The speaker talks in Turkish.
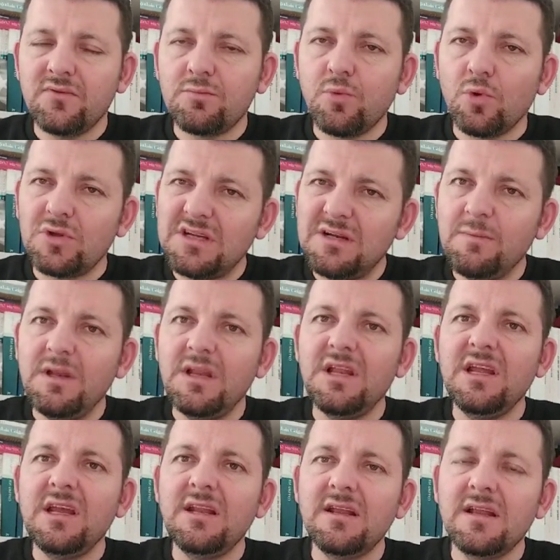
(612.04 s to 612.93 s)
futbol
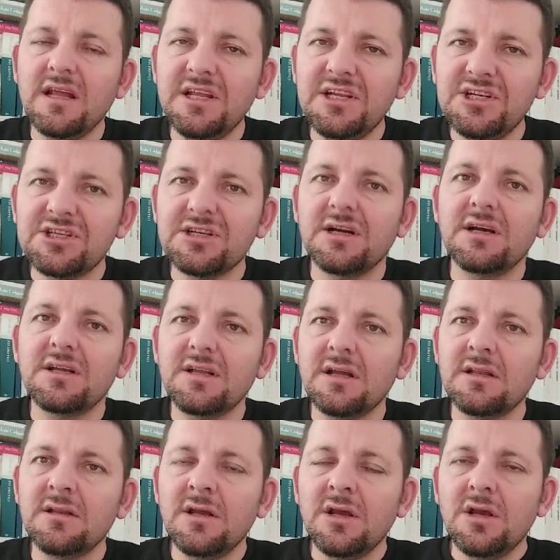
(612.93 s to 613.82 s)
kimliğini yeniden inşa
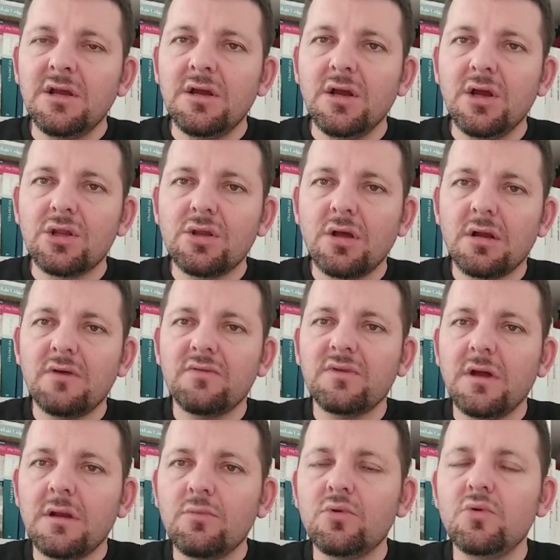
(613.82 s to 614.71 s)
eden, e,
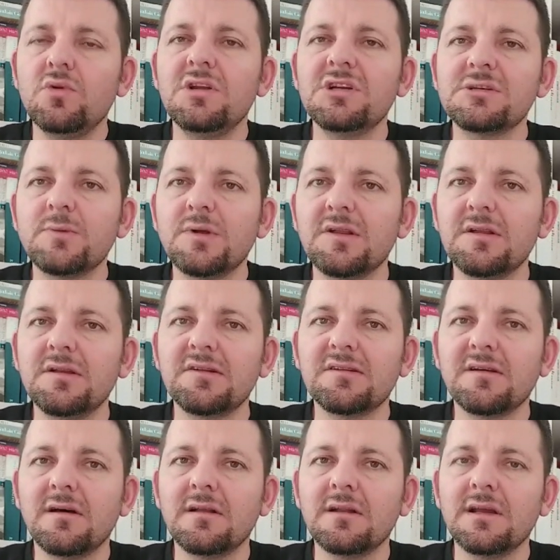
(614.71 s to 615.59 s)
taraftar
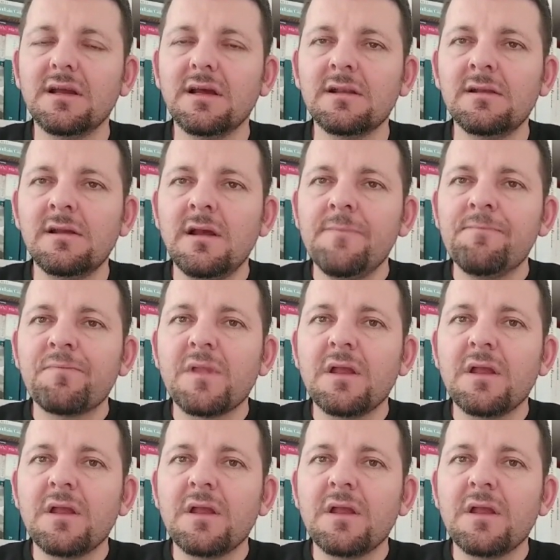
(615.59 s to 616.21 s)
bütünleşmesini sağlayan,